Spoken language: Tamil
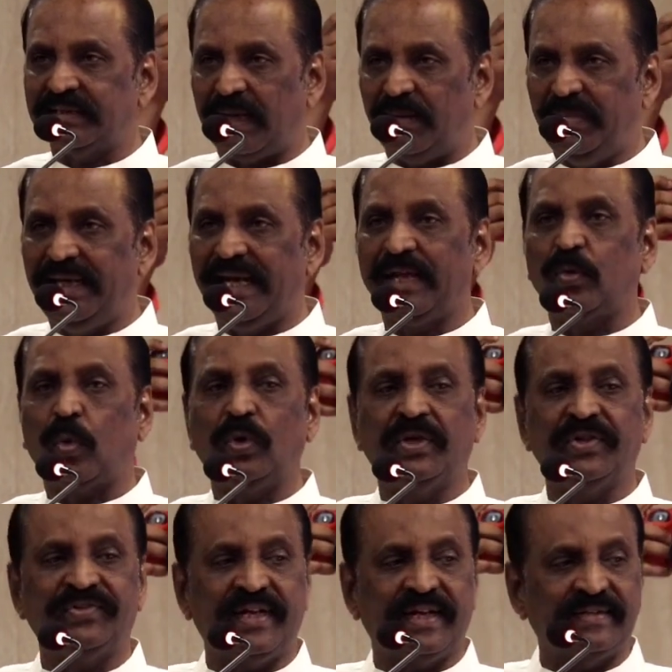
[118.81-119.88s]
தமிழை
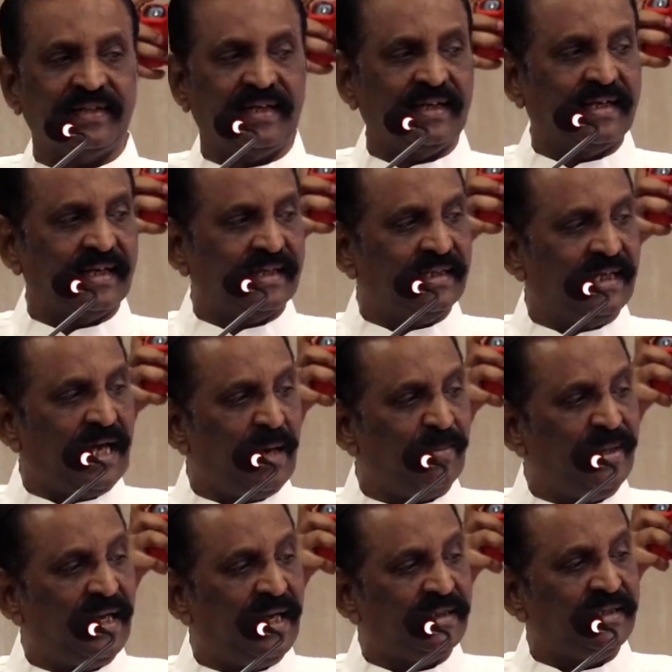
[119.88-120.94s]
கொண்டு சேர்த்திருக்கிறது
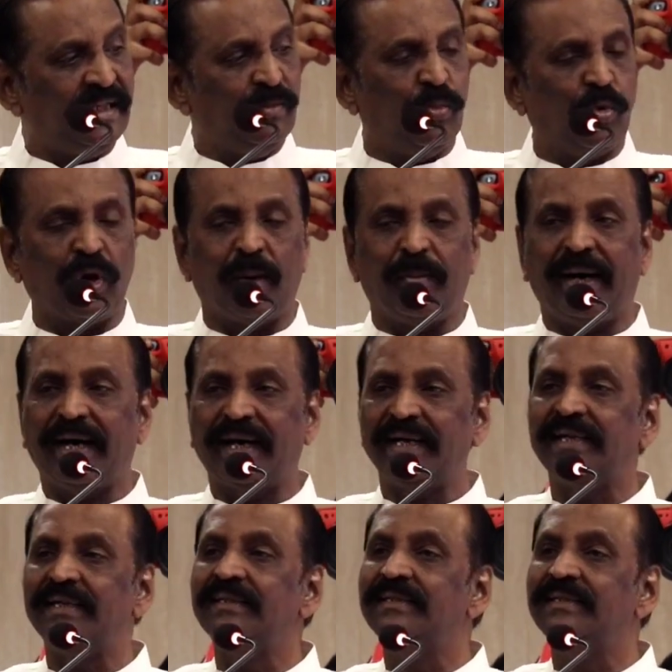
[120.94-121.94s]
அபிநாத்தின் மூலமாக